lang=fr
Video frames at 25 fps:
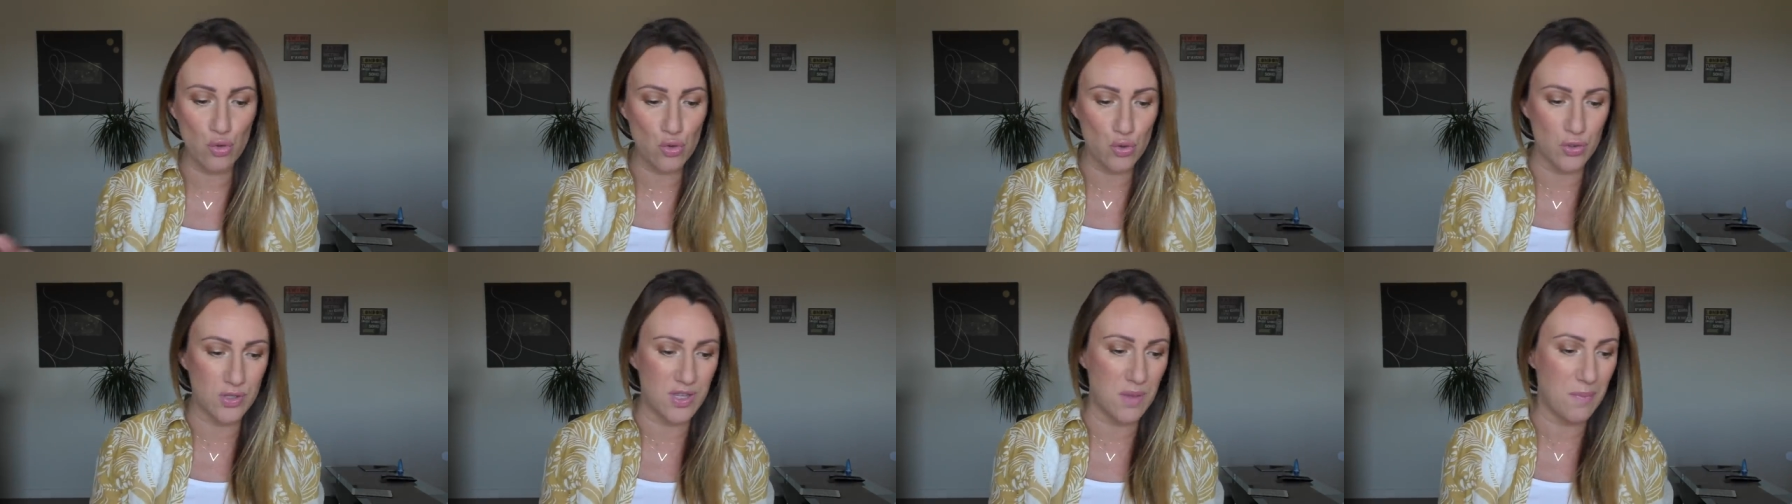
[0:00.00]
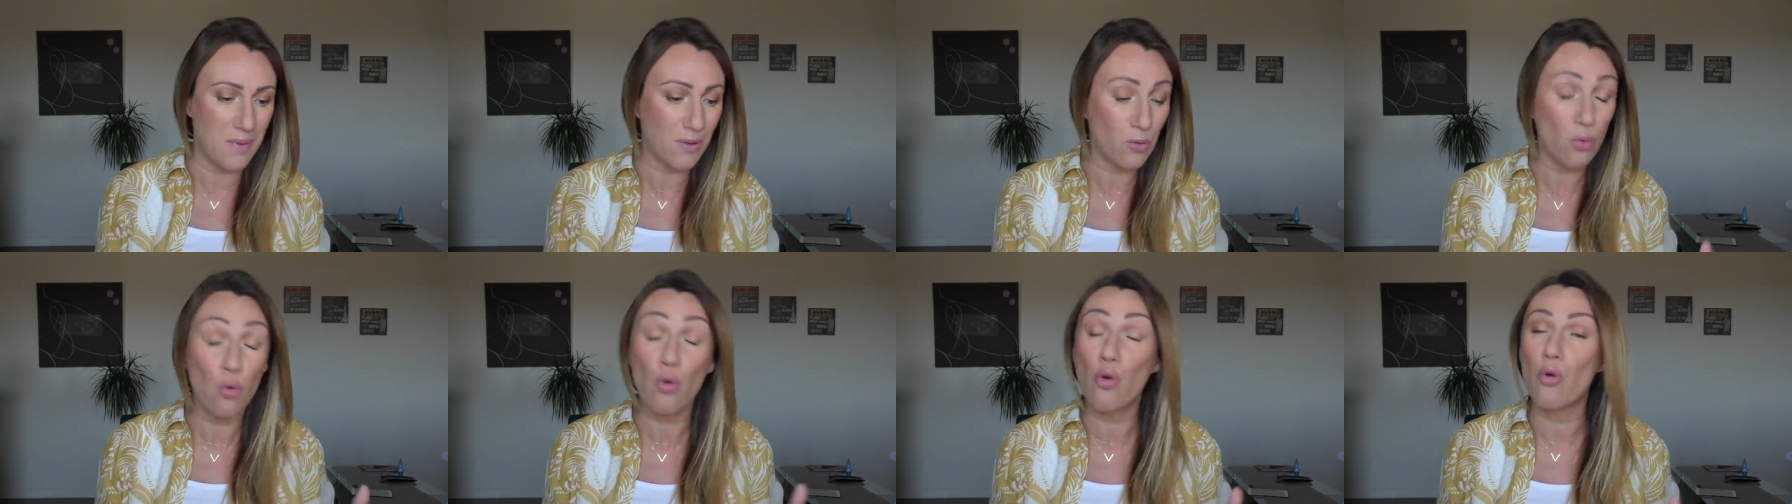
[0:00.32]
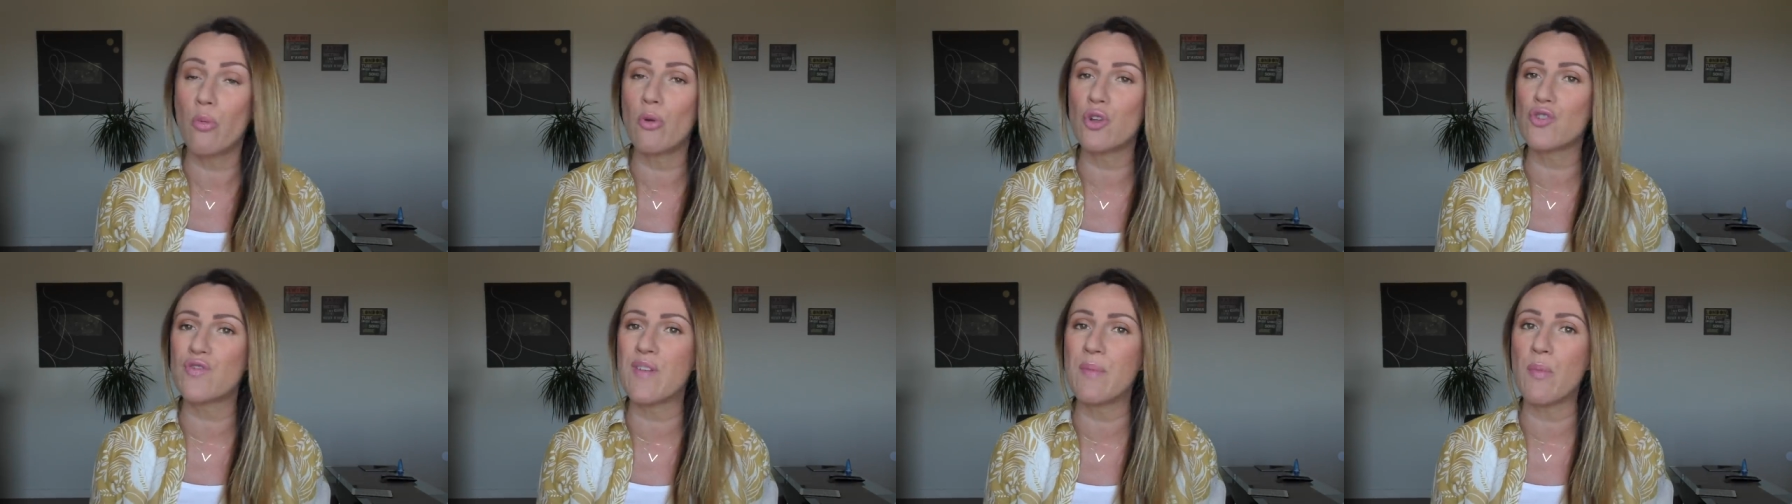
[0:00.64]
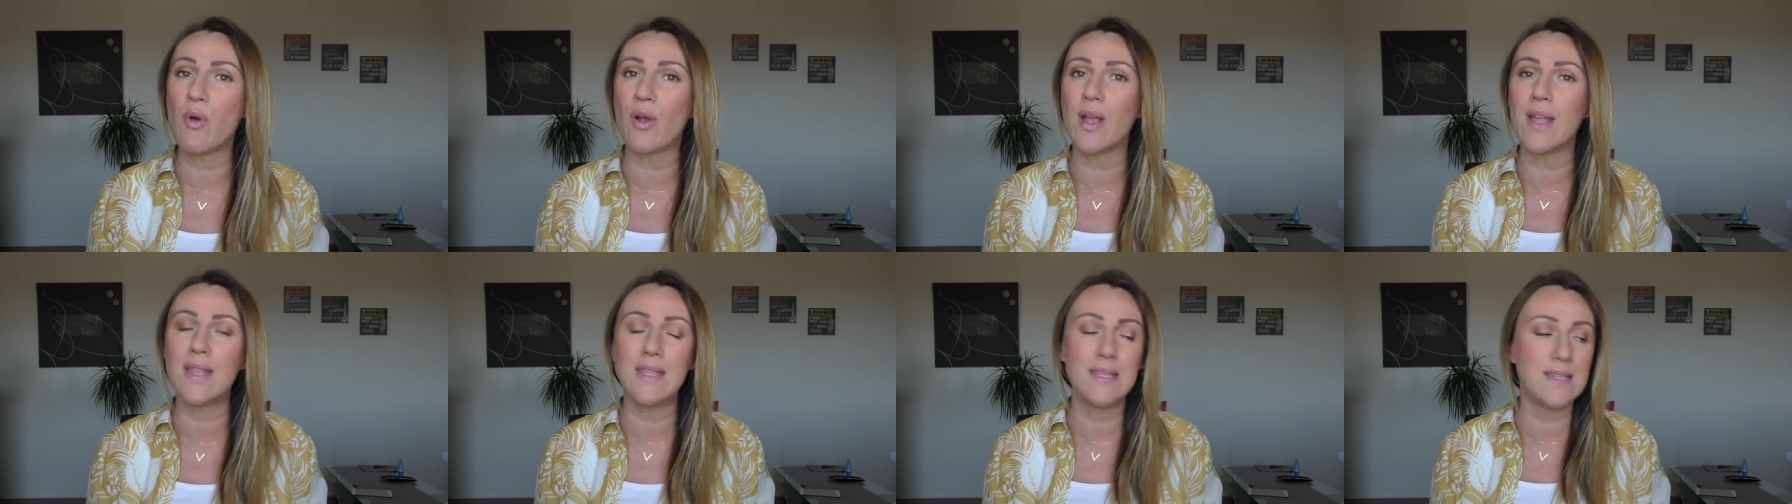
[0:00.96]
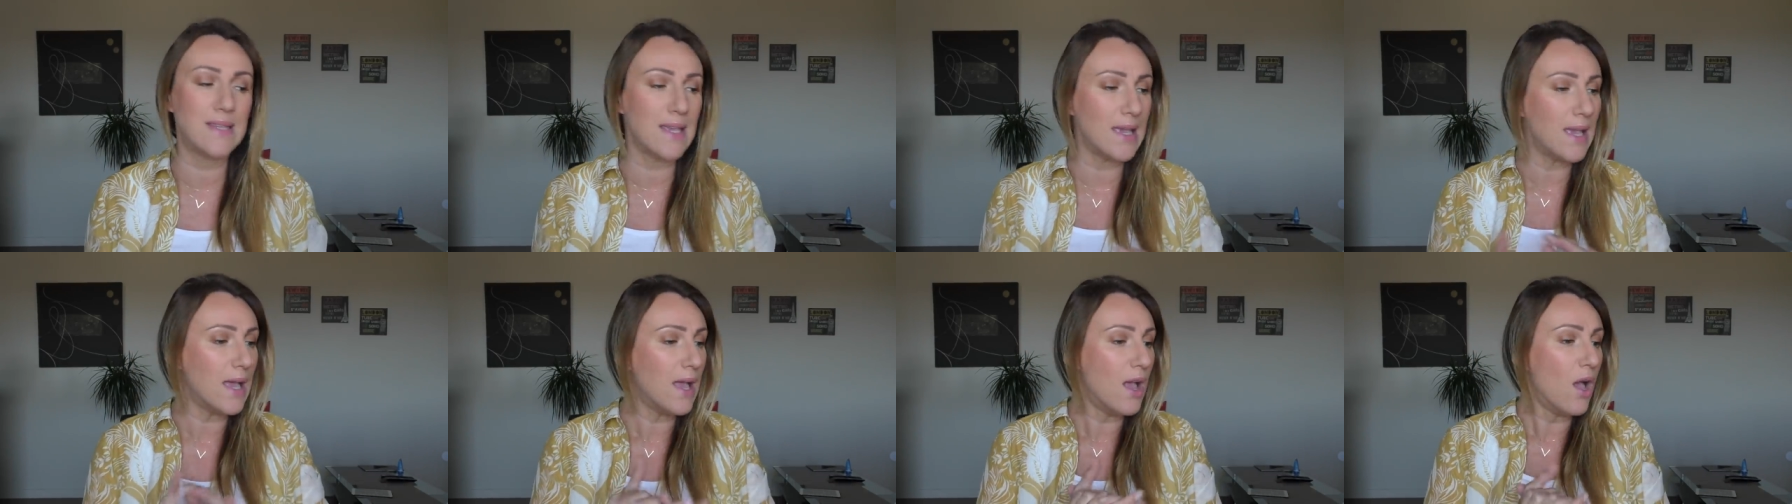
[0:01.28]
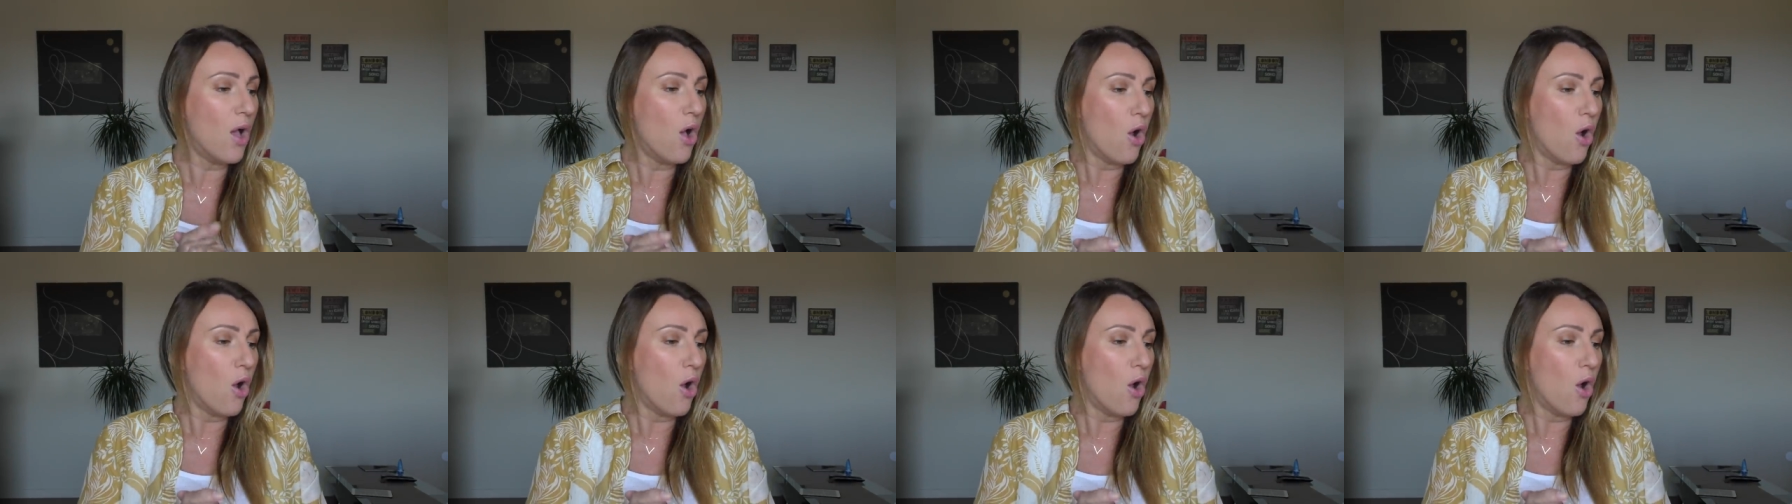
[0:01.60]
je sais pas trop comment je vais m'organiser.